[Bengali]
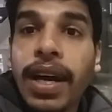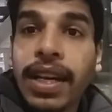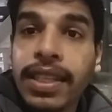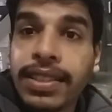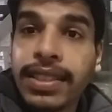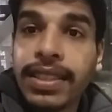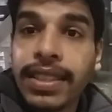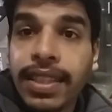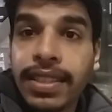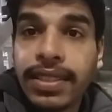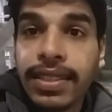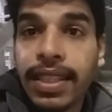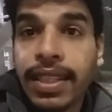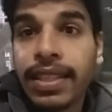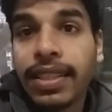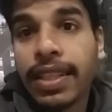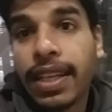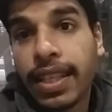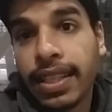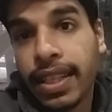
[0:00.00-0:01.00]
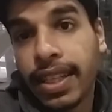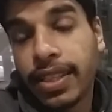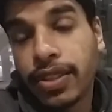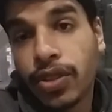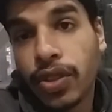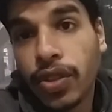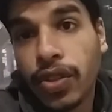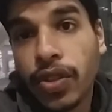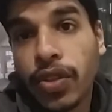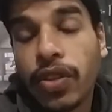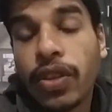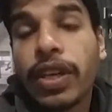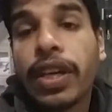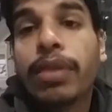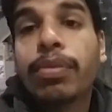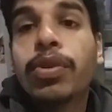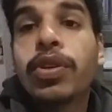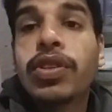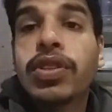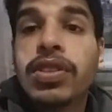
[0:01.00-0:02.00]
আসতে যাচ্ছেন তাদের জন্য
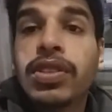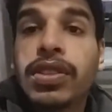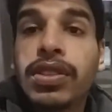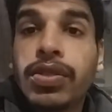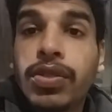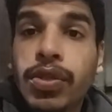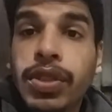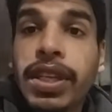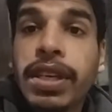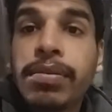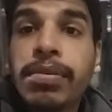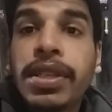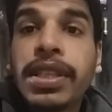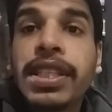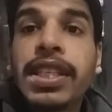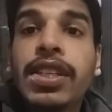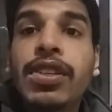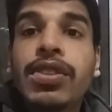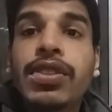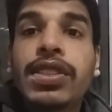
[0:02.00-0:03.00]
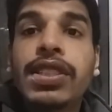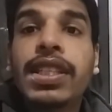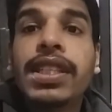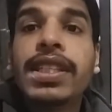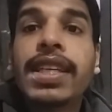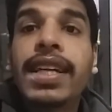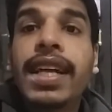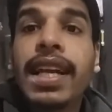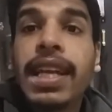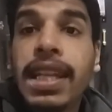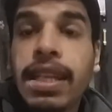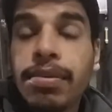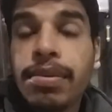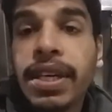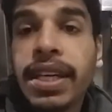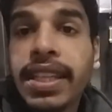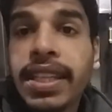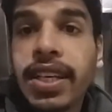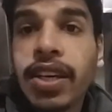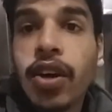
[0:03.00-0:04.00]
এবং দুই নাম্বারটি হচ্ছে যারা
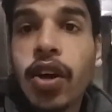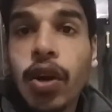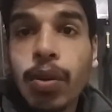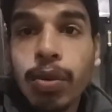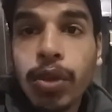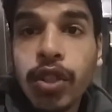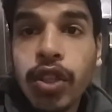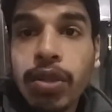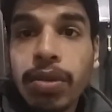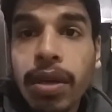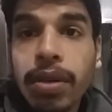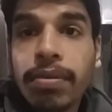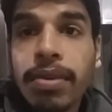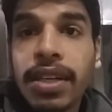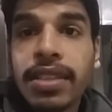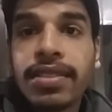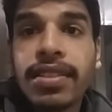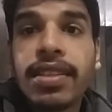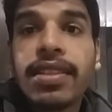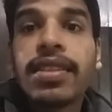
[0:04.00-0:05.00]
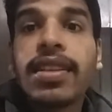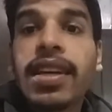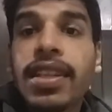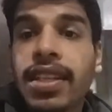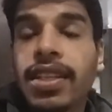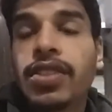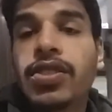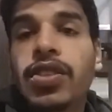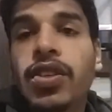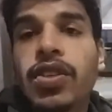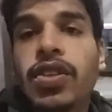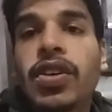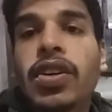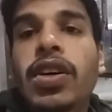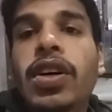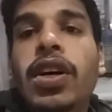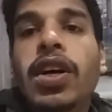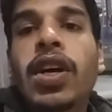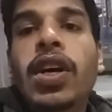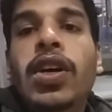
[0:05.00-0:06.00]
লিবিয়াতে অবৈধভাবে আছেন তাদের জন্য
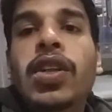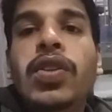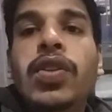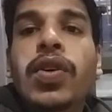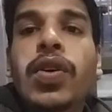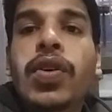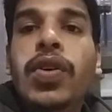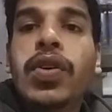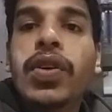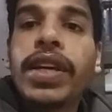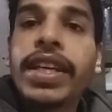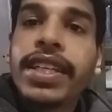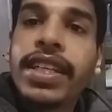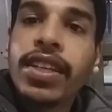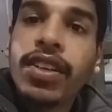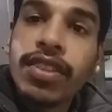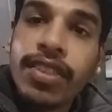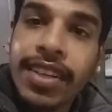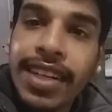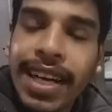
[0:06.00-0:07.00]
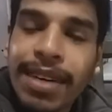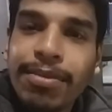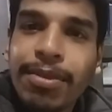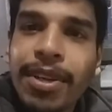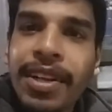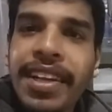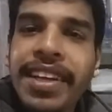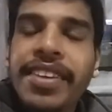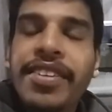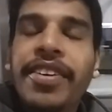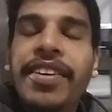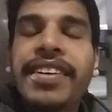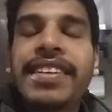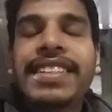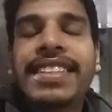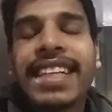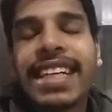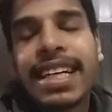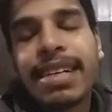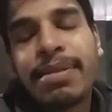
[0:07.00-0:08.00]
তো একটি কথা না বললেই নয়
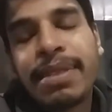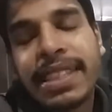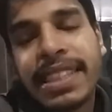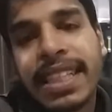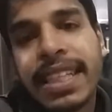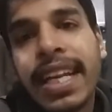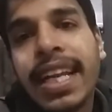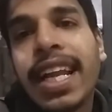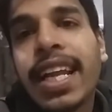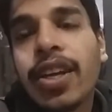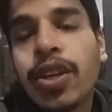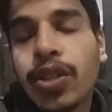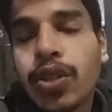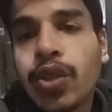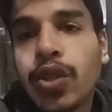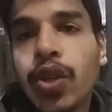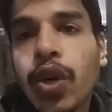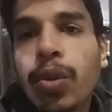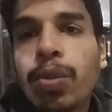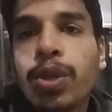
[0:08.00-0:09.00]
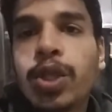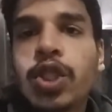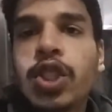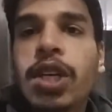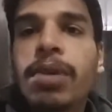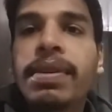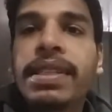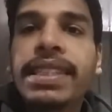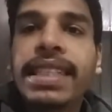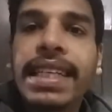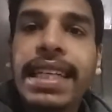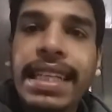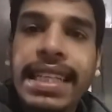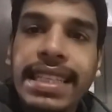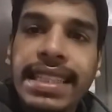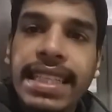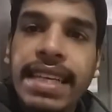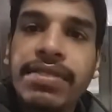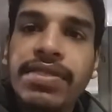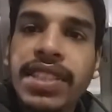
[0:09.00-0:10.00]
যারা আমার চ্যানেলে নতুন অবশ্যই আমার চ্যানেলটি
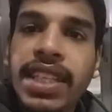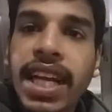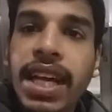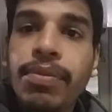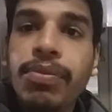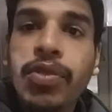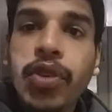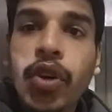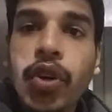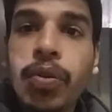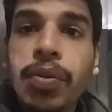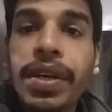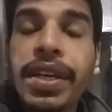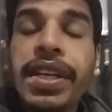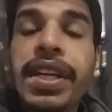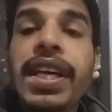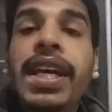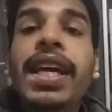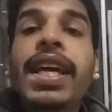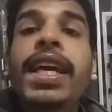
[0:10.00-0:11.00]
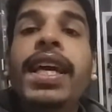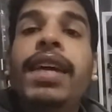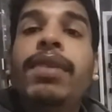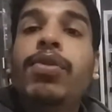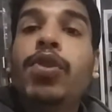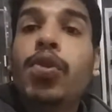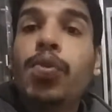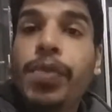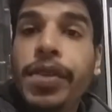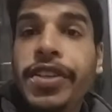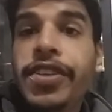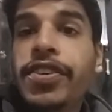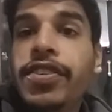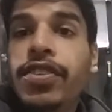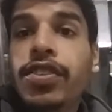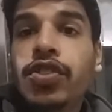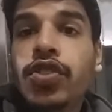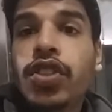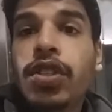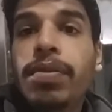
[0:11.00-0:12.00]
সাবস্ক্রাইব করবেন এবং
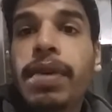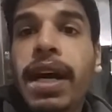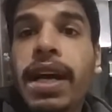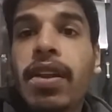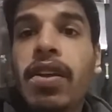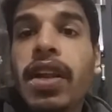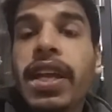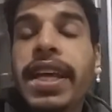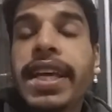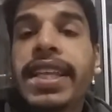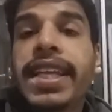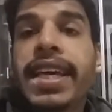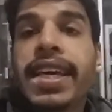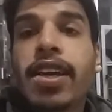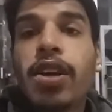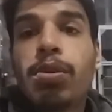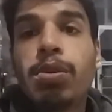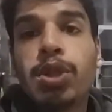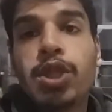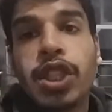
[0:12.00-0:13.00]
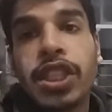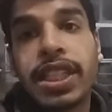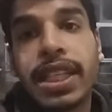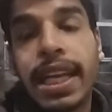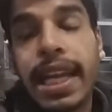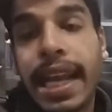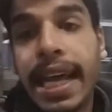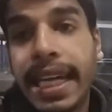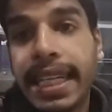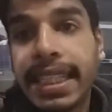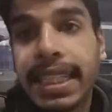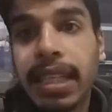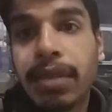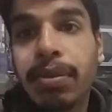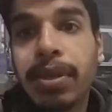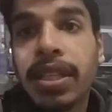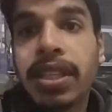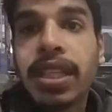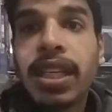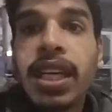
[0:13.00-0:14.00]
ভিডিওটি যদি ভালো লেগে থাকে অবশ্যই একটি লাইক
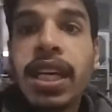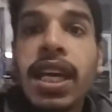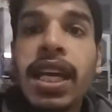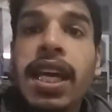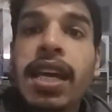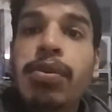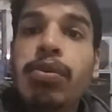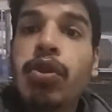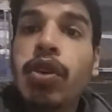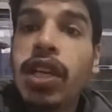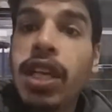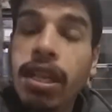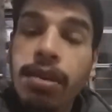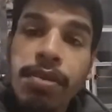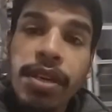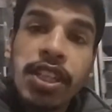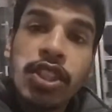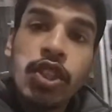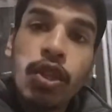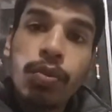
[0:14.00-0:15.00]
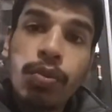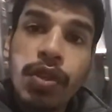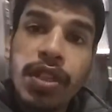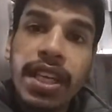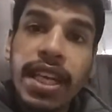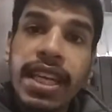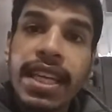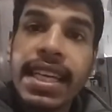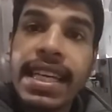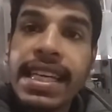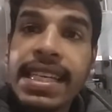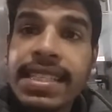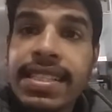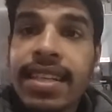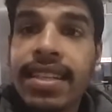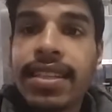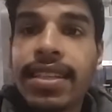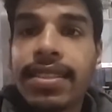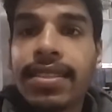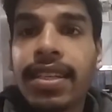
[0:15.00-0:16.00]
দিবেন এবং লিবিয়া সম্পর্কে কি
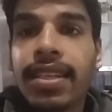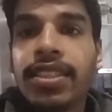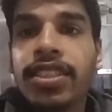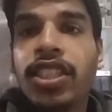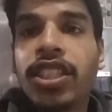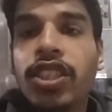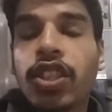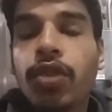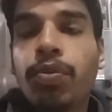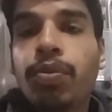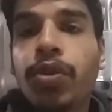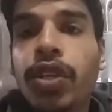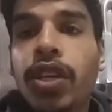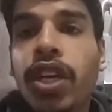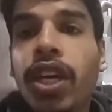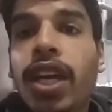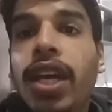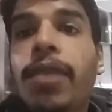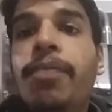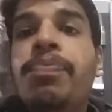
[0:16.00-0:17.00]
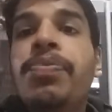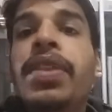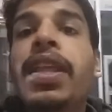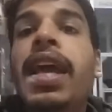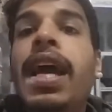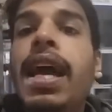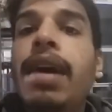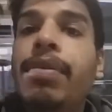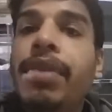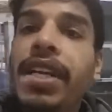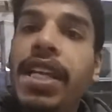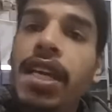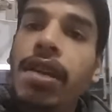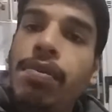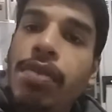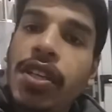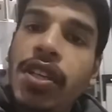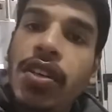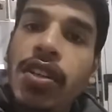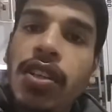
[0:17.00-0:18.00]
জানতে চান সে সম্পর্কে আমার এই
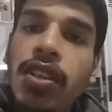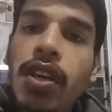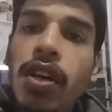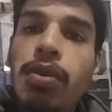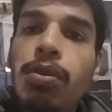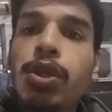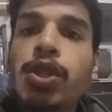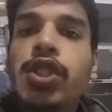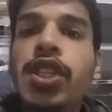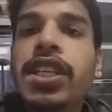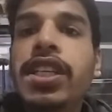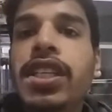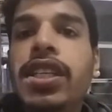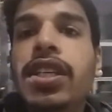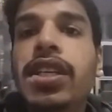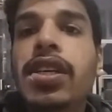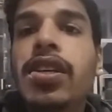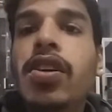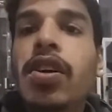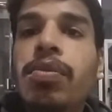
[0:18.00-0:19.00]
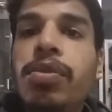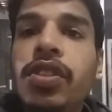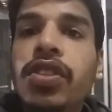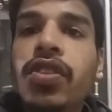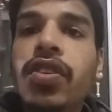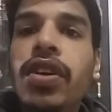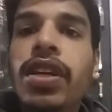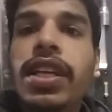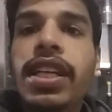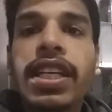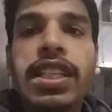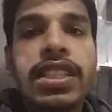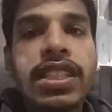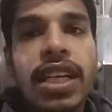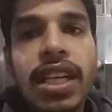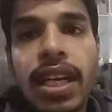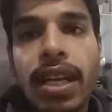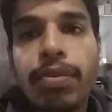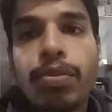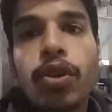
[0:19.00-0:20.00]
ভিডিওতে অবশ্যই একটি কমেন্ট করেন
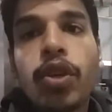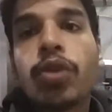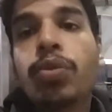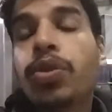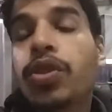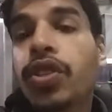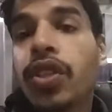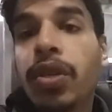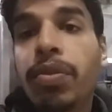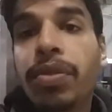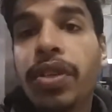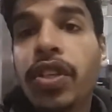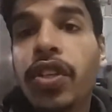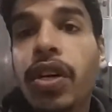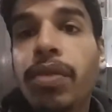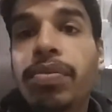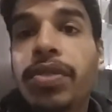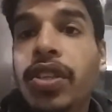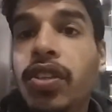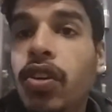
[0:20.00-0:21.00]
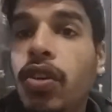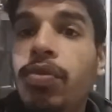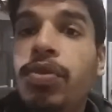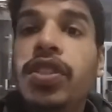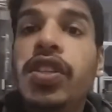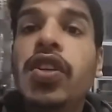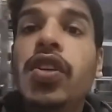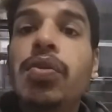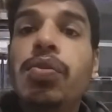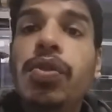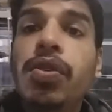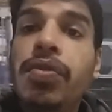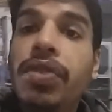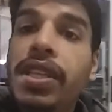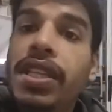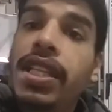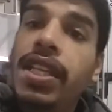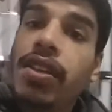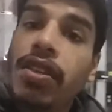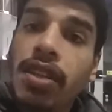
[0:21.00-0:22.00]
ইনশাল্লাহ পরবর্তী ভিডিও আপনার কমেন্টের উপর
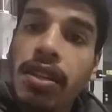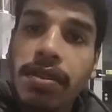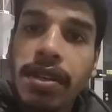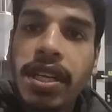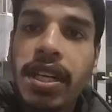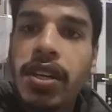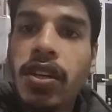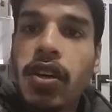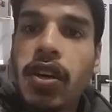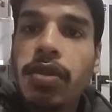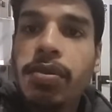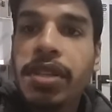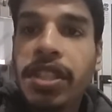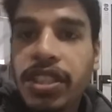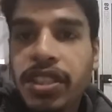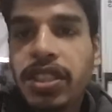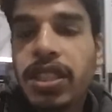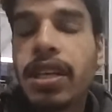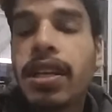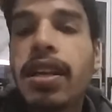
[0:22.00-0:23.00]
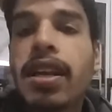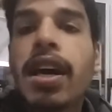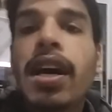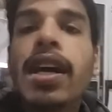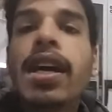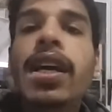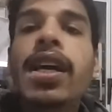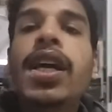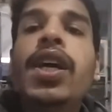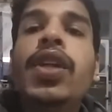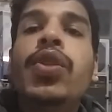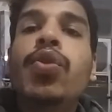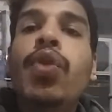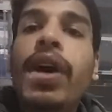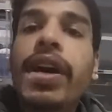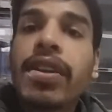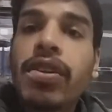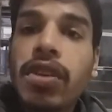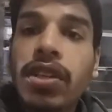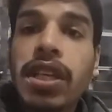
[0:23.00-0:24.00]
ভিত্তি করে বানানো হবে ইনশাল্লাহ তো
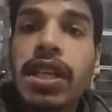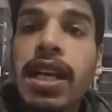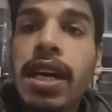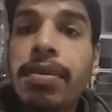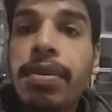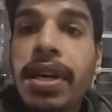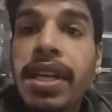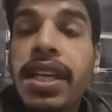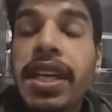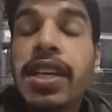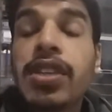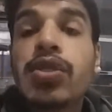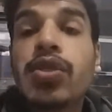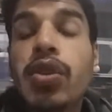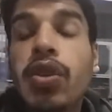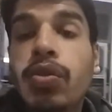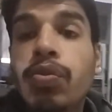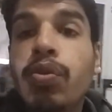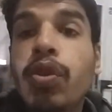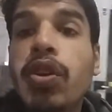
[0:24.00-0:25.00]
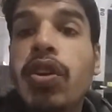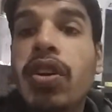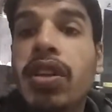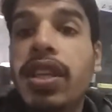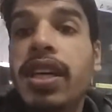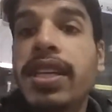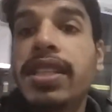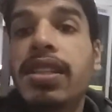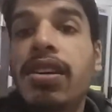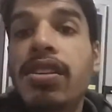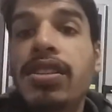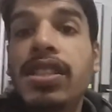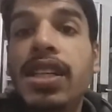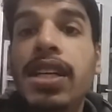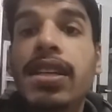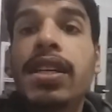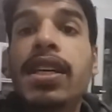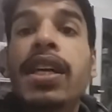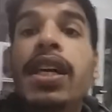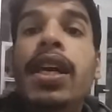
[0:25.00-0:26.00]
আর কথা না বাড়িয়ে চলুন মূল কথায় যাওয়া
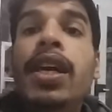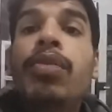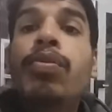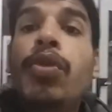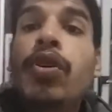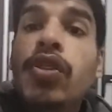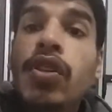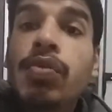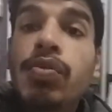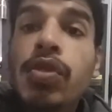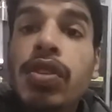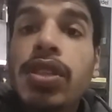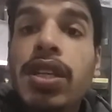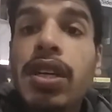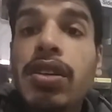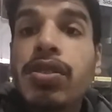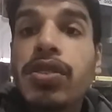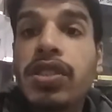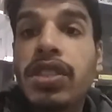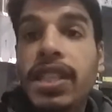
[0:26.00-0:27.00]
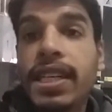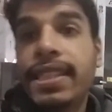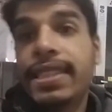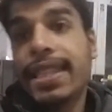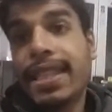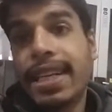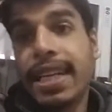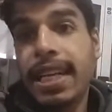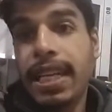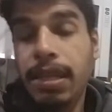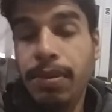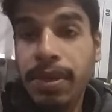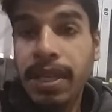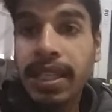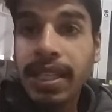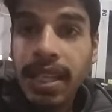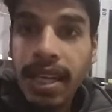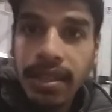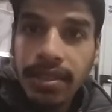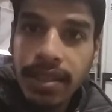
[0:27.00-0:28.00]
যাক প্রথম কথা হচ্ছে যারা
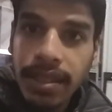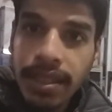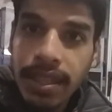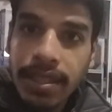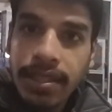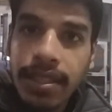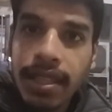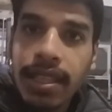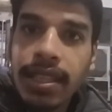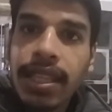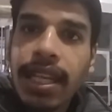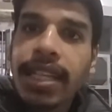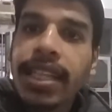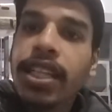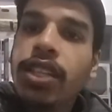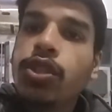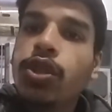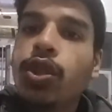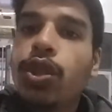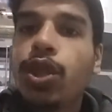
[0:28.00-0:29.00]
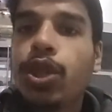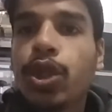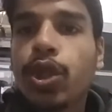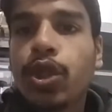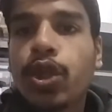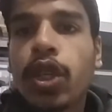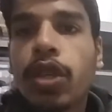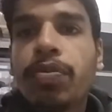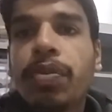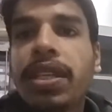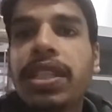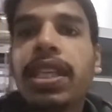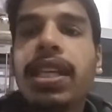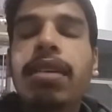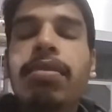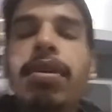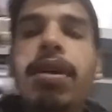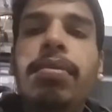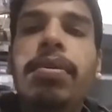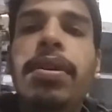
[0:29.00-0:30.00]
লিবিয়াতে আসতে যাচ্ছেন তাদের জন্য সুসংবাদ
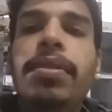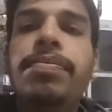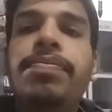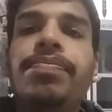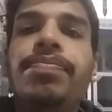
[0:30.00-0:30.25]
কিভাবে